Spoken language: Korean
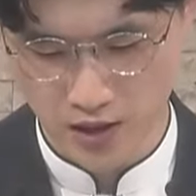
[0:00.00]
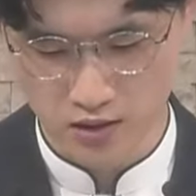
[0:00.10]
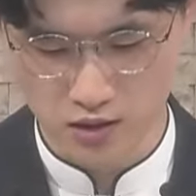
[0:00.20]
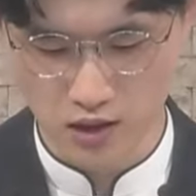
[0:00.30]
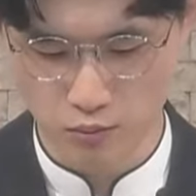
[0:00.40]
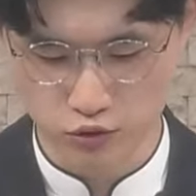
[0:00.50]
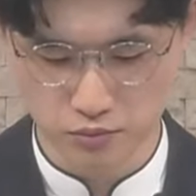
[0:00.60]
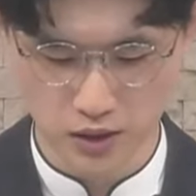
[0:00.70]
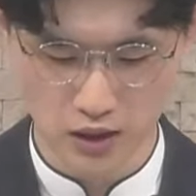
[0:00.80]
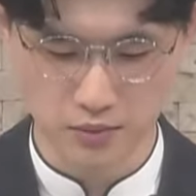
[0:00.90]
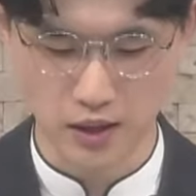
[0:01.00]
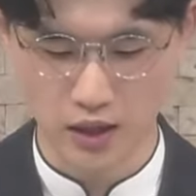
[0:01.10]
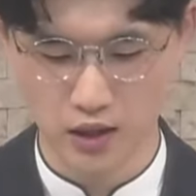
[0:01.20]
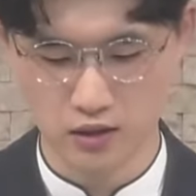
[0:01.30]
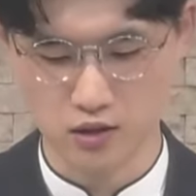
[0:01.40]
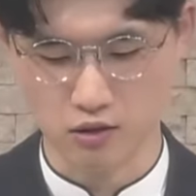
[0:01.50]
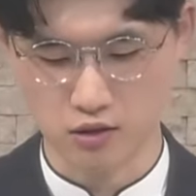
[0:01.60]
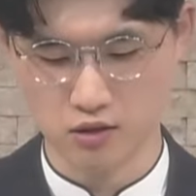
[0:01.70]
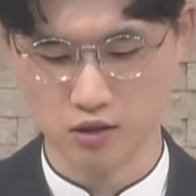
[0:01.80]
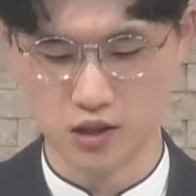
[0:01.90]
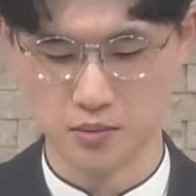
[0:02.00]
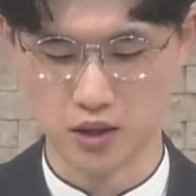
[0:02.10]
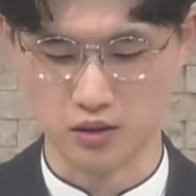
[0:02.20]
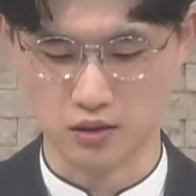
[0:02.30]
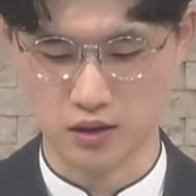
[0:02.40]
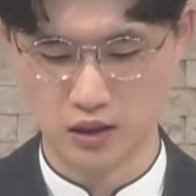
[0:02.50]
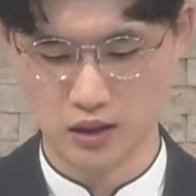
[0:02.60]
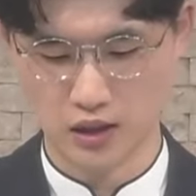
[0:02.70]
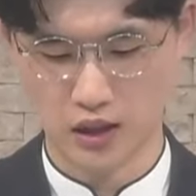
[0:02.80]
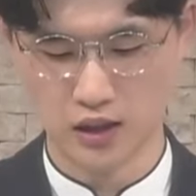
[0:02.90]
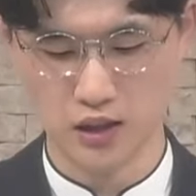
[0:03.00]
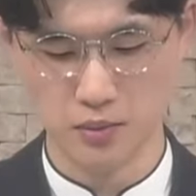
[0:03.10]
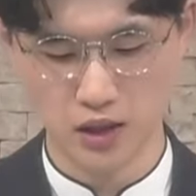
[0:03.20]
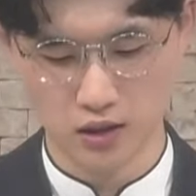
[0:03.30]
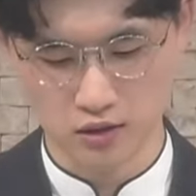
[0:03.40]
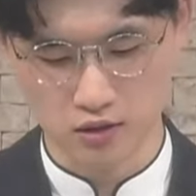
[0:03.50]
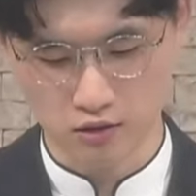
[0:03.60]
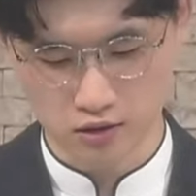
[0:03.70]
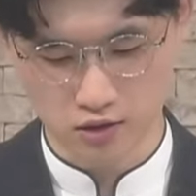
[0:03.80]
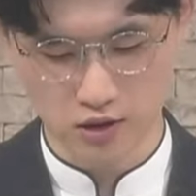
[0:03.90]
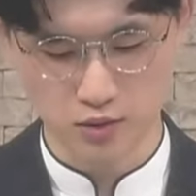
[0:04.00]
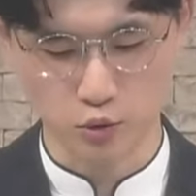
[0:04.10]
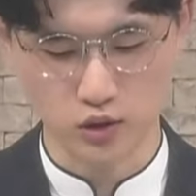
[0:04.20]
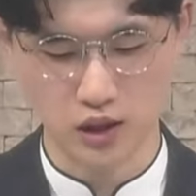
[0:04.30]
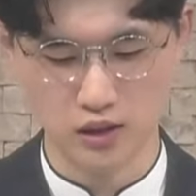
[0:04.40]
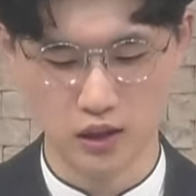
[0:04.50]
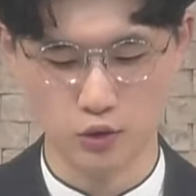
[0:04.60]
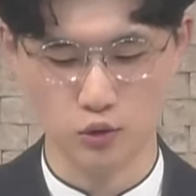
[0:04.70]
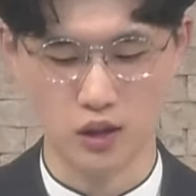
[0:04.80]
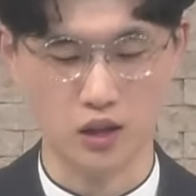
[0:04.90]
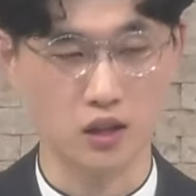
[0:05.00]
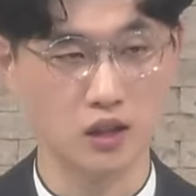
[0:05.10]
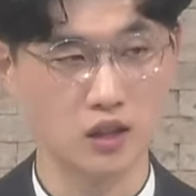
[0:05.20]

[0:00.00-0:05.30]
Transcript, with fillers: 즉 이게 무슨 말이냐면 내 일에는 적극적이지만 하나님의 일에는 적극적이지 못한 태도가